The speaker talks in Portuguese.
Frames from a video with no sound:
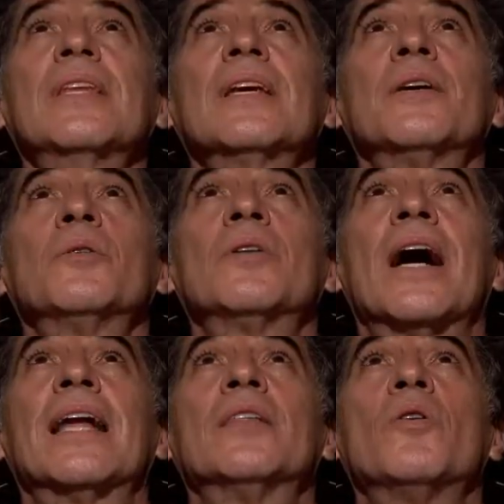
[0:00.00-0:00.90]
é um
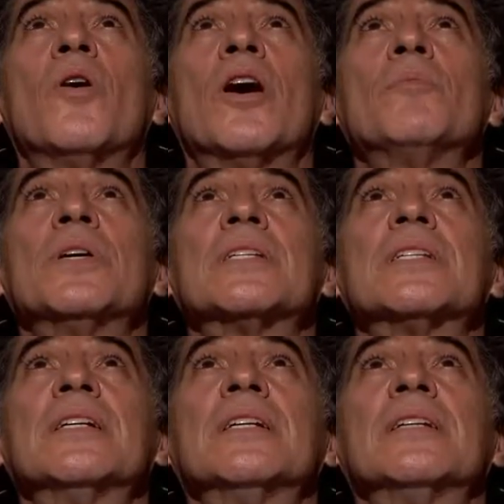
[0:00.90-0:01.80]
lugar enorme,
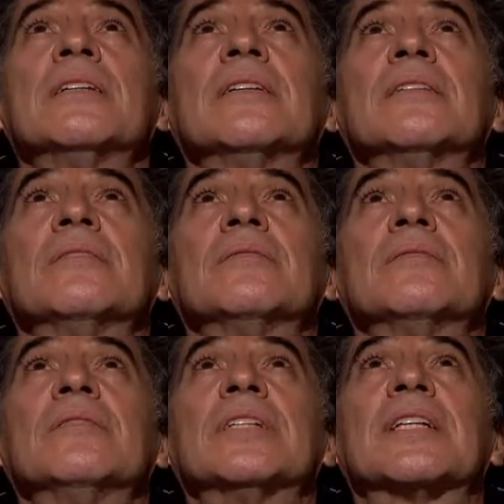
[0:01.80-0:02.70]
assim,
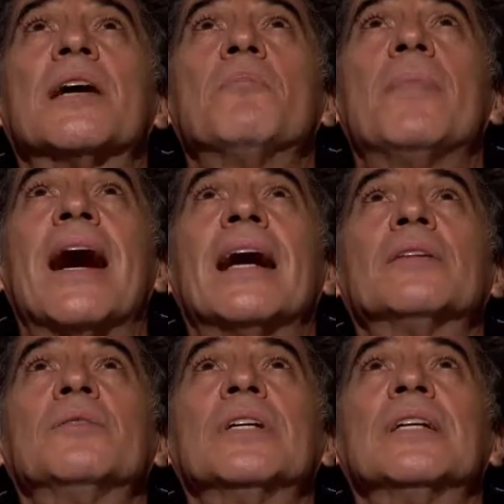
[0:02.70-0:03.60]

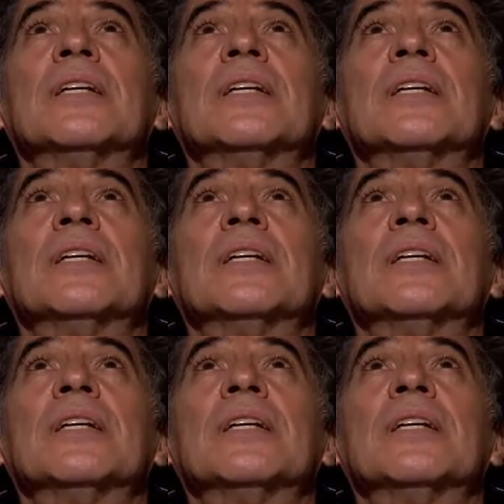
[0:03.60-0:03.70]
descampado e